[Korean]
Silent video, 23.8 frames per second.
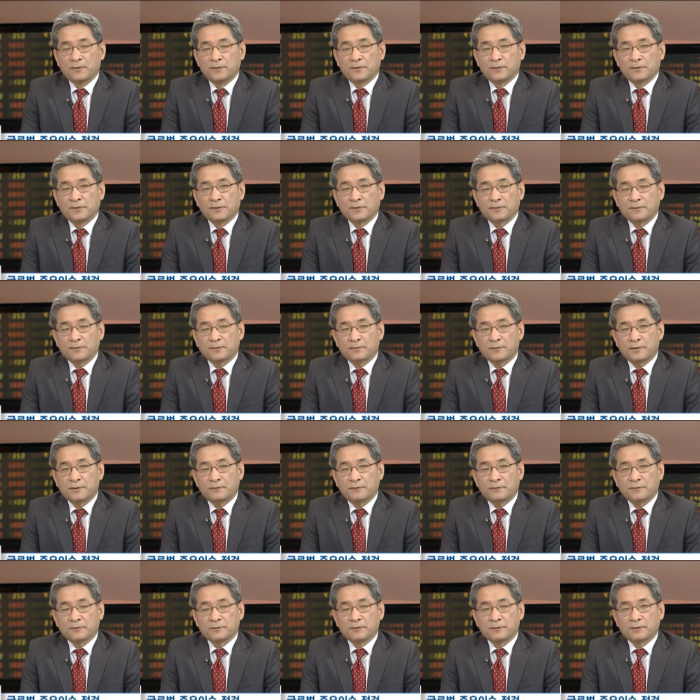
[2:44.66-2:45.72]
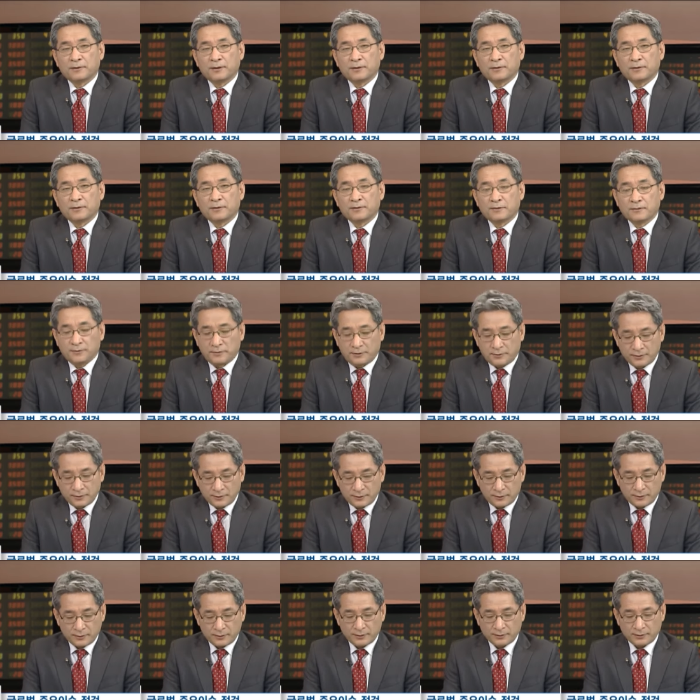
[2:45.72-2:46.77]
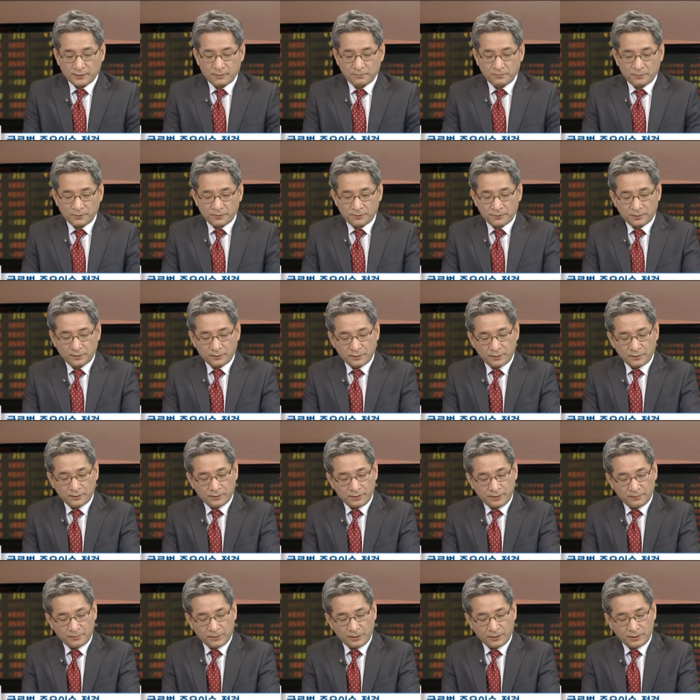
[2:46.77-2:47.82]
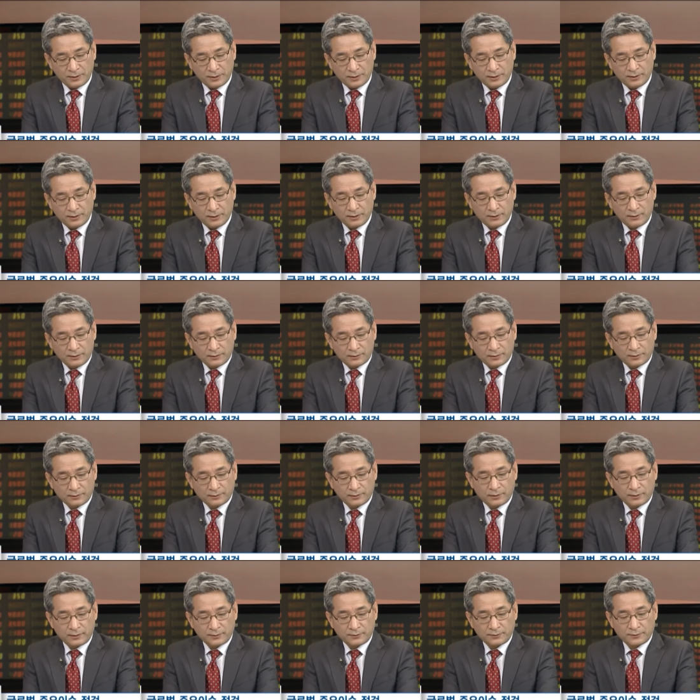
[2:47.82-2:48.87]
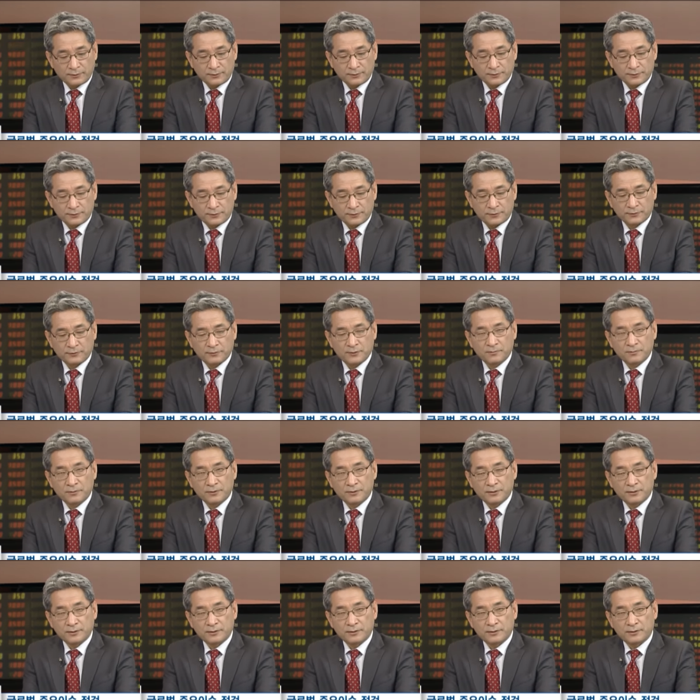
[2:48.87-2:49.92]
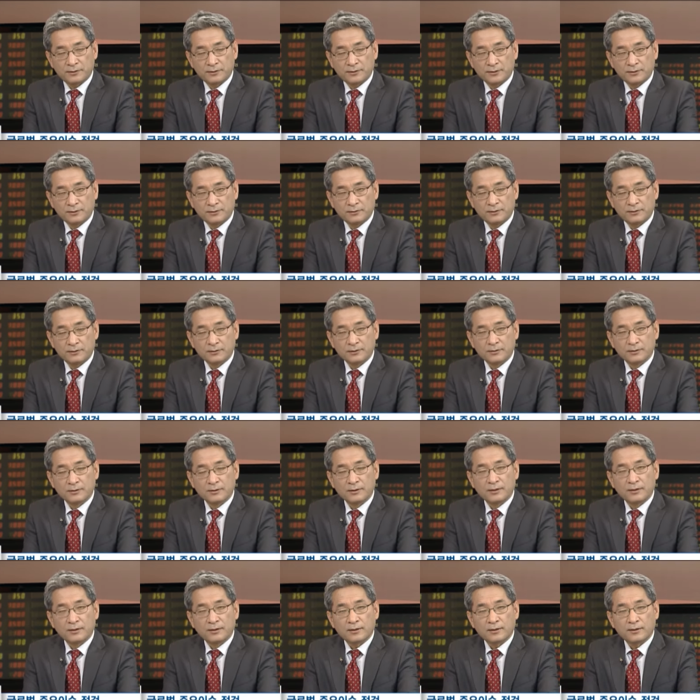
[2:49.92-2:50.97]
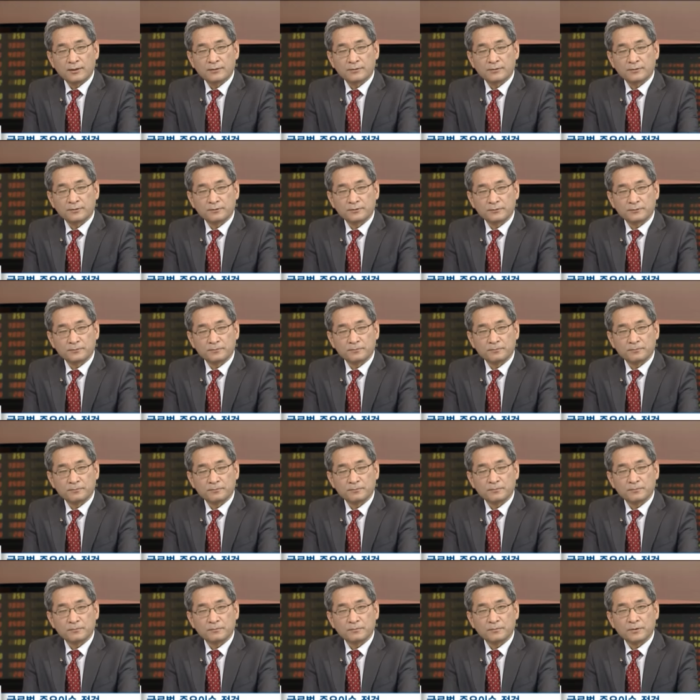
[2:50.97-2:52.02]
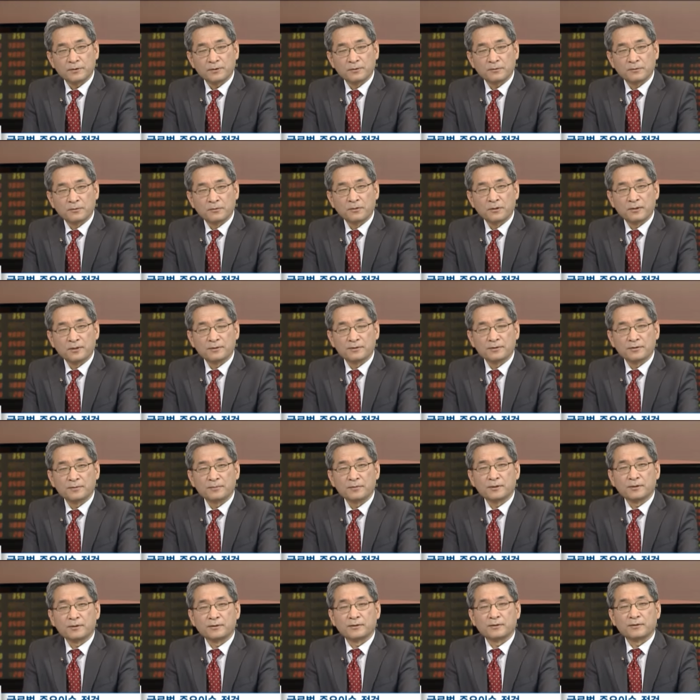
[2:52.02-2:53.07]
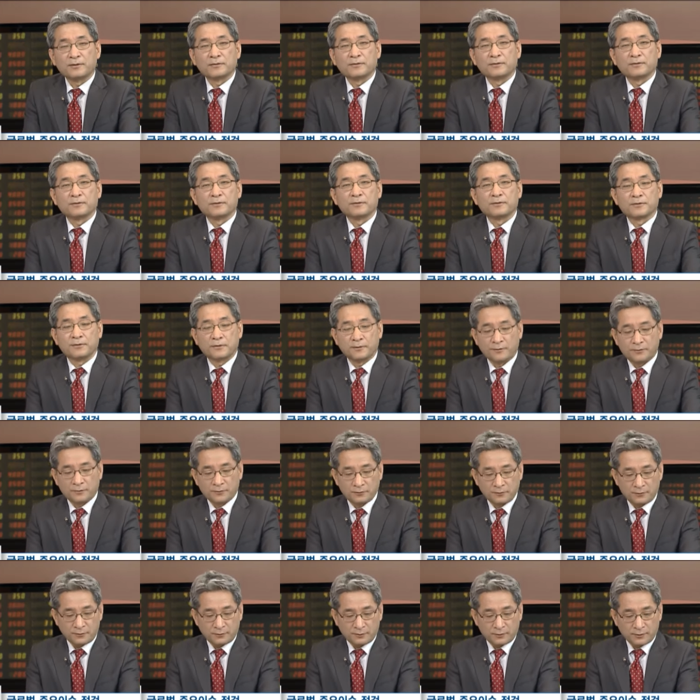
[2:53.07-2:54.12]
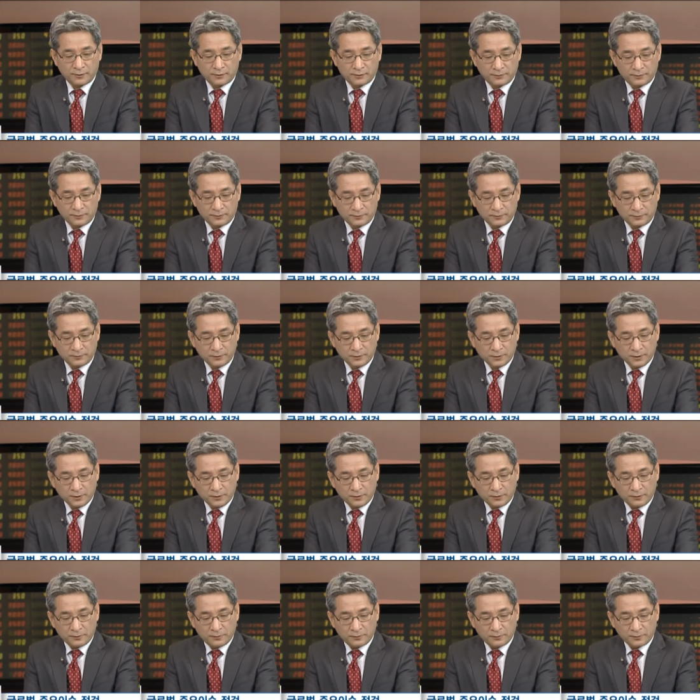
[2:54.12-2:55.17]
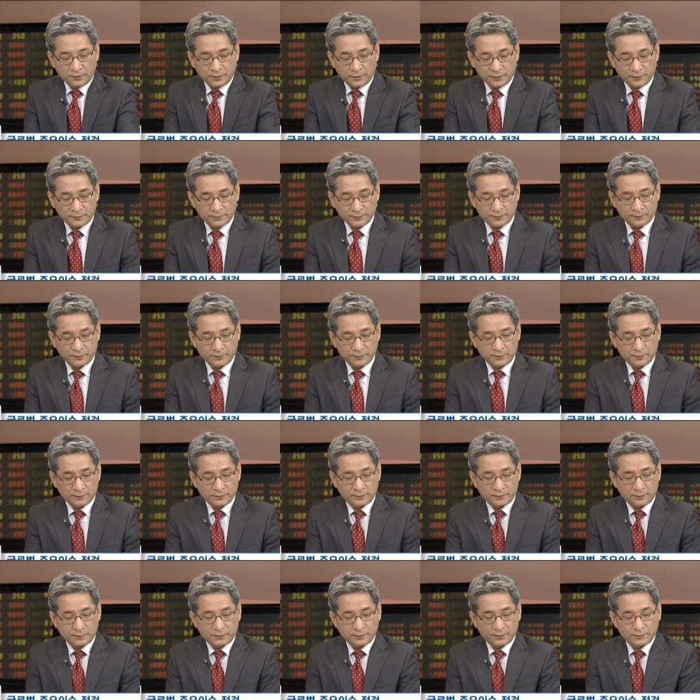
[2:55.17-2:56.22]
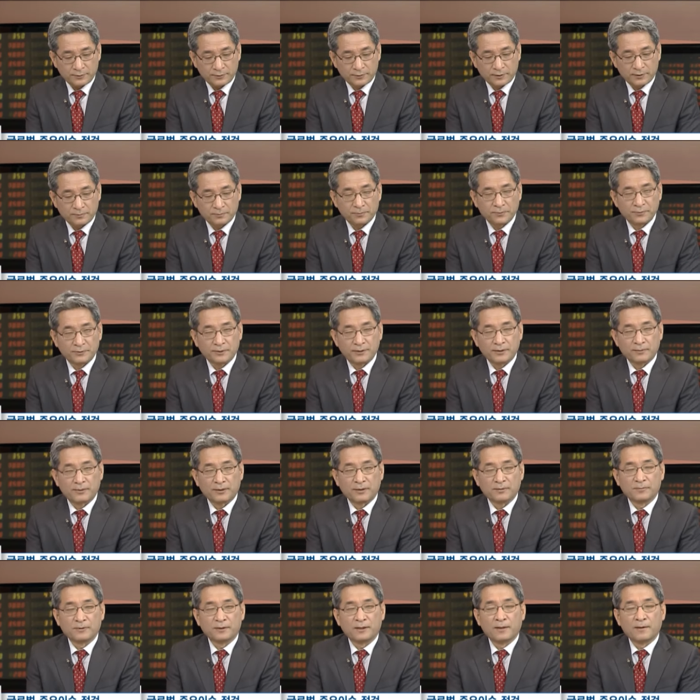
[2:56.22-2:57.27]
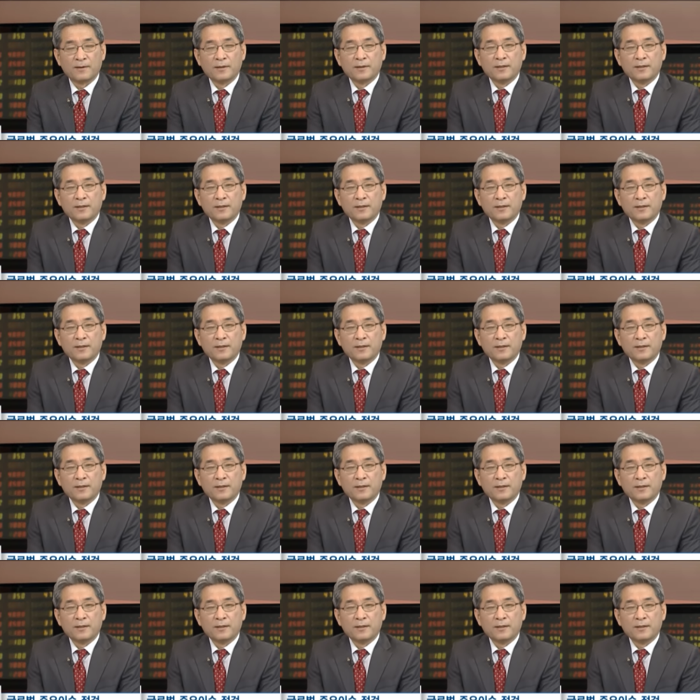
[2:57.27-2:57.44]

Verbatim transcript: 어, 접근할 것인지에 대해서 진지하게 한번 생각을 해봐야 된다는 것이죠. 너무 큰 기대를 해서는 좀 곤란한 측면이 있다는 것이죠. 그런 것까지를 고려해서 어, 시장을 보시기 바랍니다.